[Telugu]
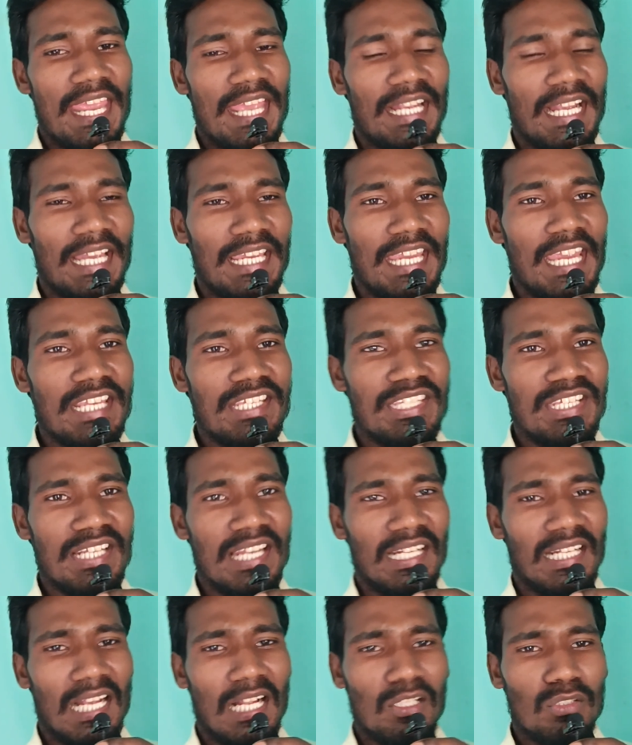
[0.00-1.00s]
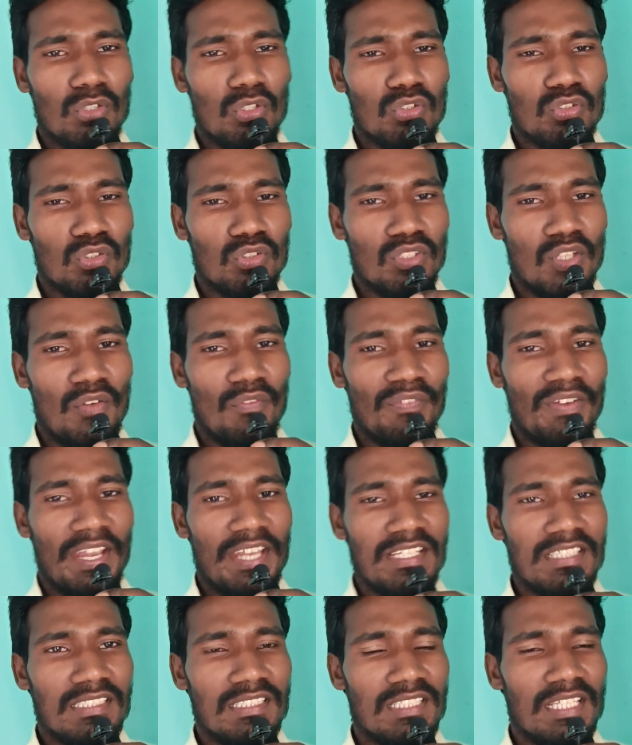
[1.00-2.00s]
ఇక ఏసీ రకాలు చూసుకుందాం
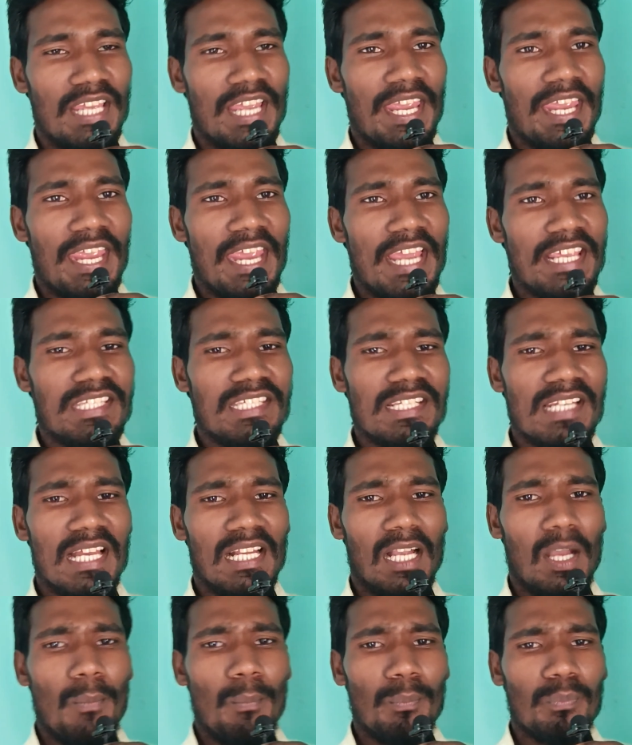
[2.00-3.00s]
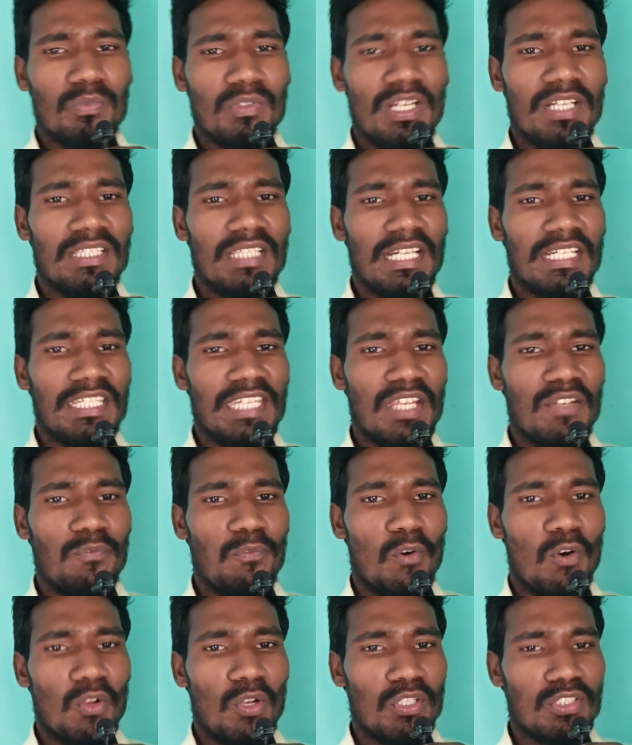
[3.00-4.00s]
ఫ్రెండ్స్ ఏసీ రకం త్రీ థర్టీ
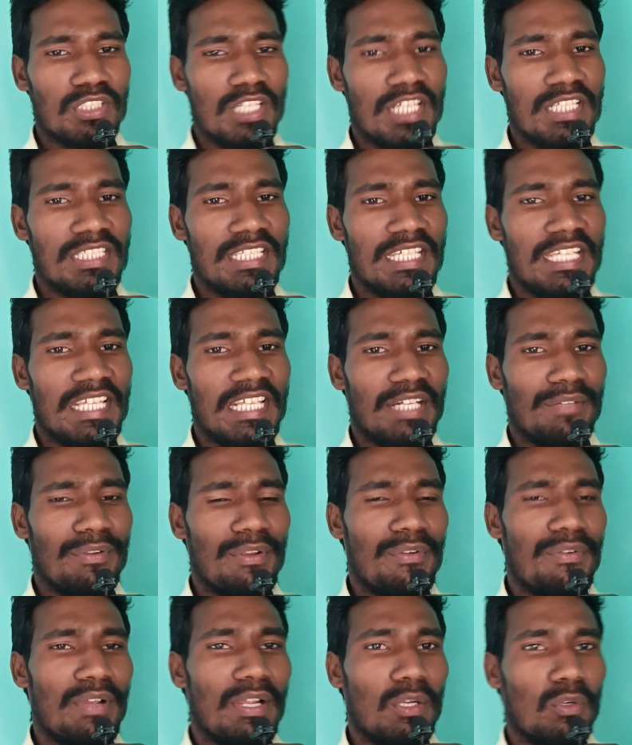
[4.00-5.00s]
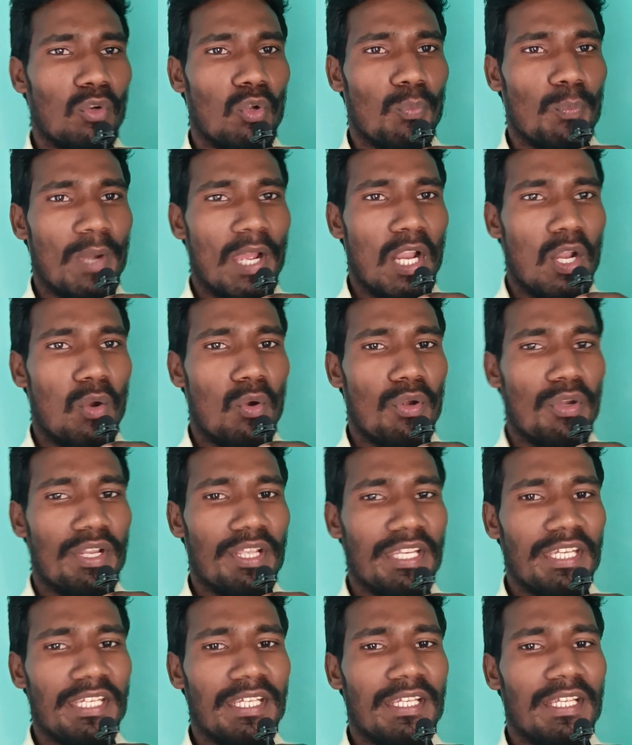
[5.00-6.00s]
ఫోర్ వచ్చేసి ఇరవై వేల రూపాయల
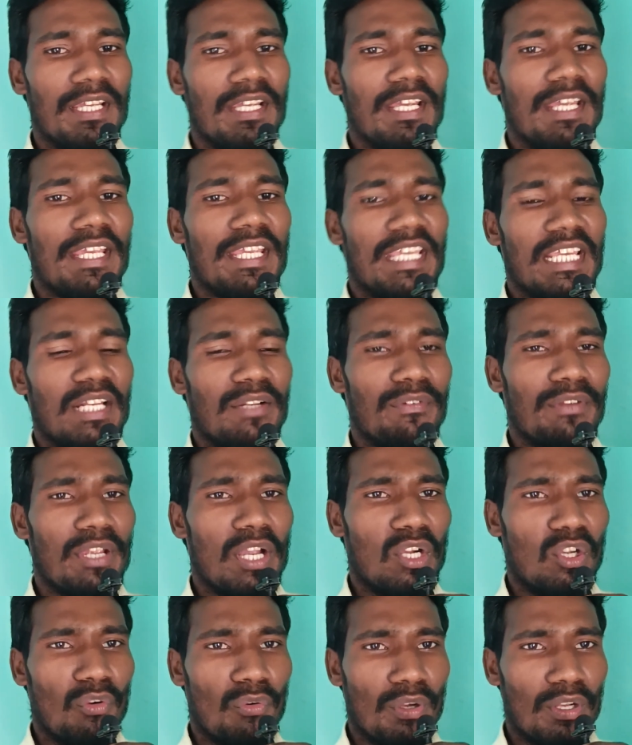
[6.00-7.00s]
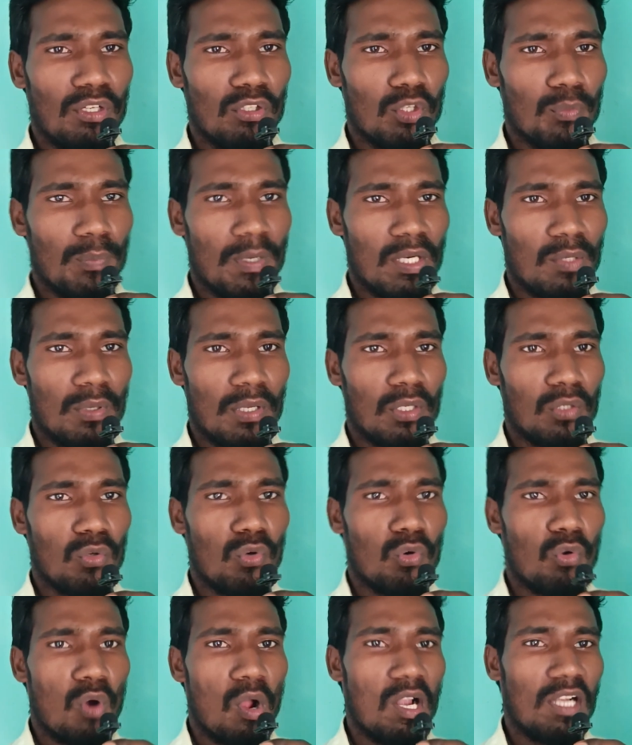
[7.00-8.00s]
నుండి ఇరవై ఒక్క వేల రూపాయల వరకు
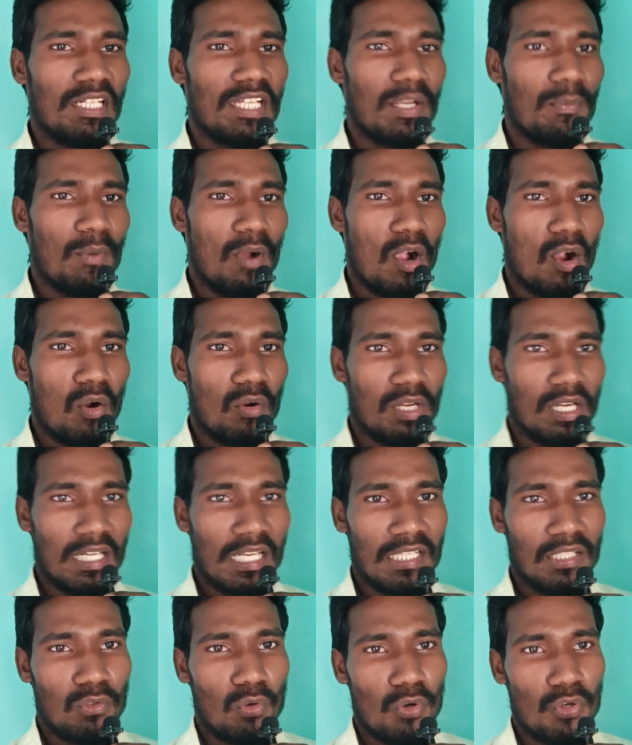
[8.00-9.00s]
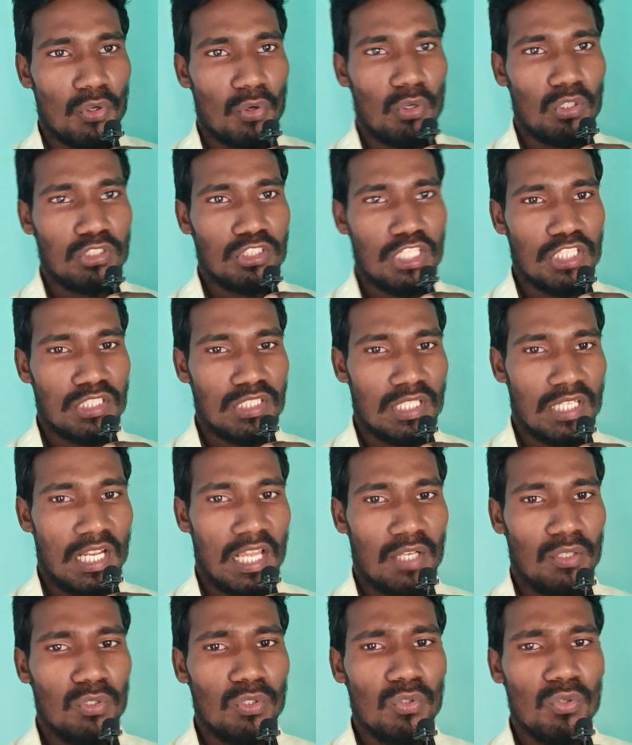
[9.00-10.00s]
క్వాలిటీ బాగున్నట్లయితే కొనుగోలు
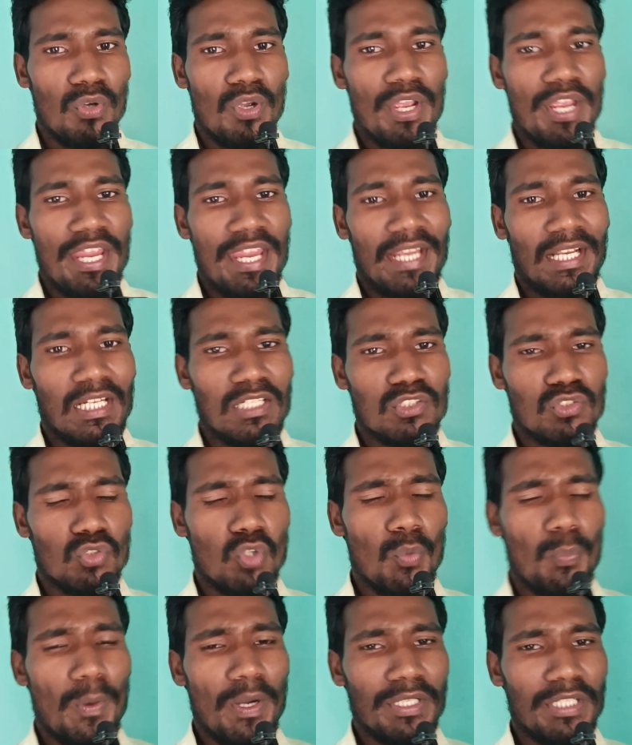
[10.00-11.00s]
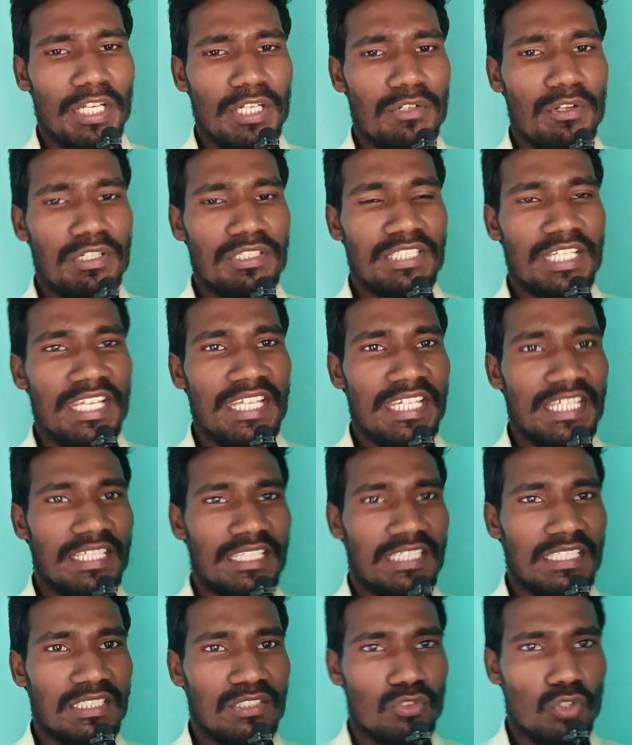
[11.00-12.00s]
చేస్తున్నారు ఇక సూపర్ టెన్ వచ్చి
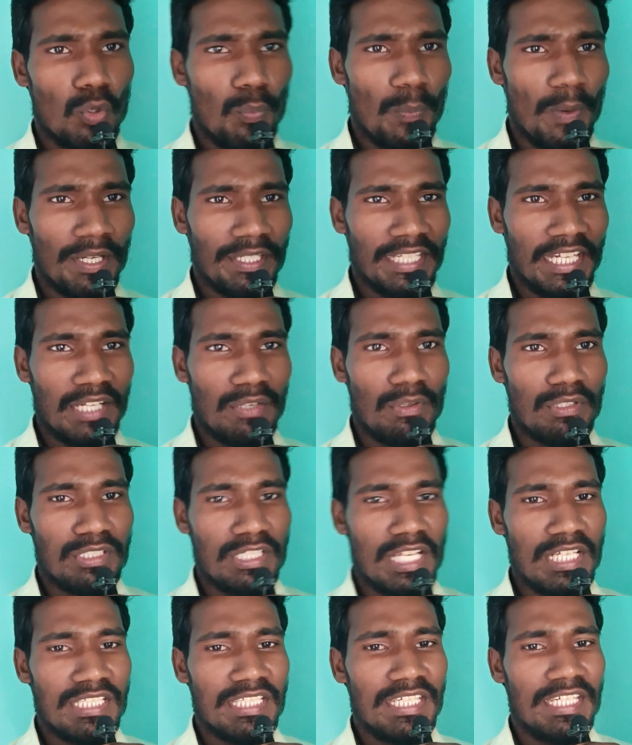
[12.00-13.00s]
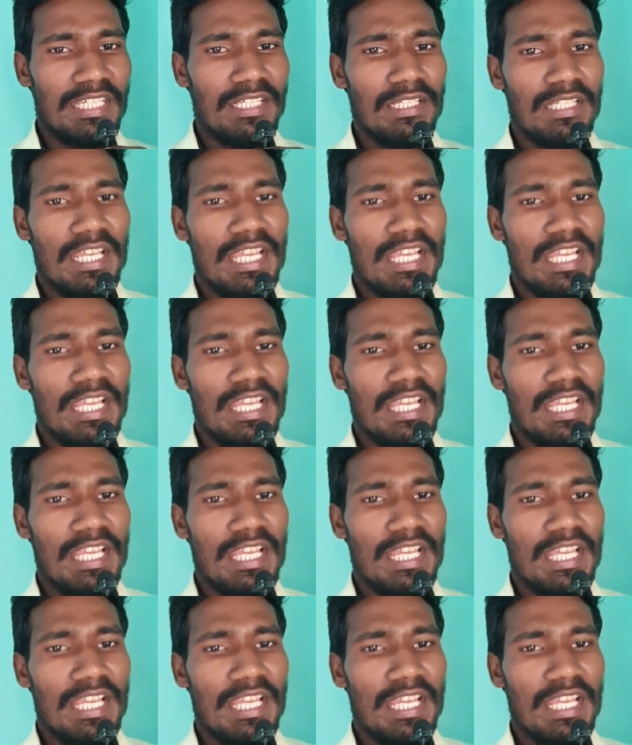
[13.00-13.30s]
సూపర్ టెన్ వచ్చేసి